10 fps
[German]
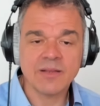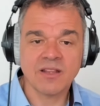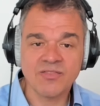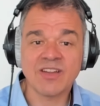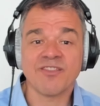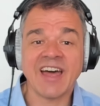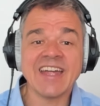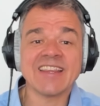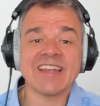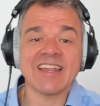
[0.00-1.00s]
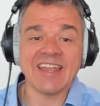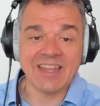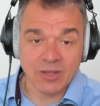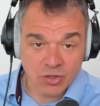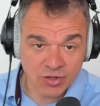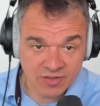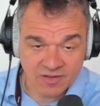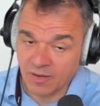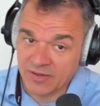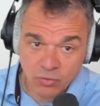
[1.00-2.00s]
dass wir weitergehen können.
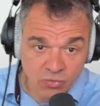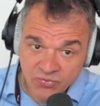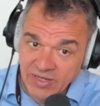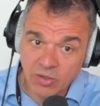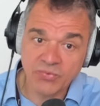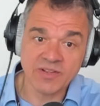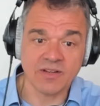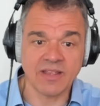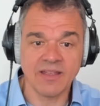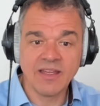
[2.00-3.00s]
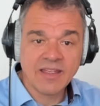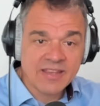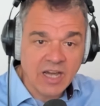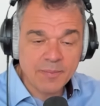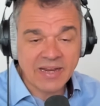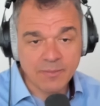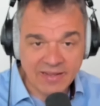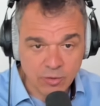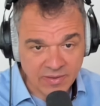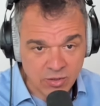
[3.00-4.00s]
Das habe ich viel oft gesagt. Hey, ich habe eine
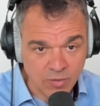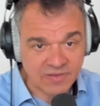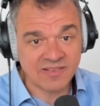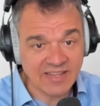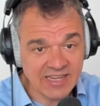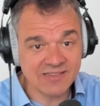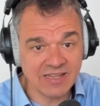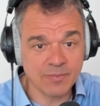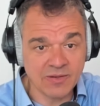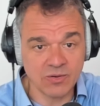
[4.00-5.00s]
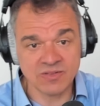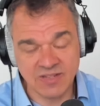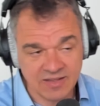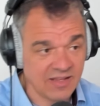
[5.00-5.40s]
Meldung bekommen, das ist XYZ.